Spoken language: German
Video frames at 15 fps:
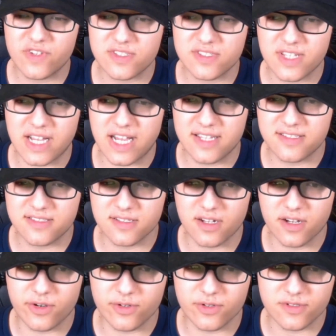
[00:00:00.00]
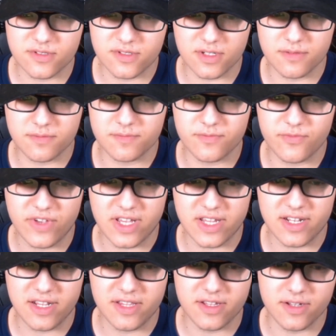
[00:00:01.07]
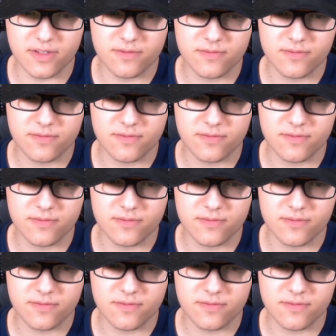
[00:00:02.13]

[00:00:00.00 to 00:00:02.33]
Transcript: wir sind Reisende aus ähm, fernen Ländern.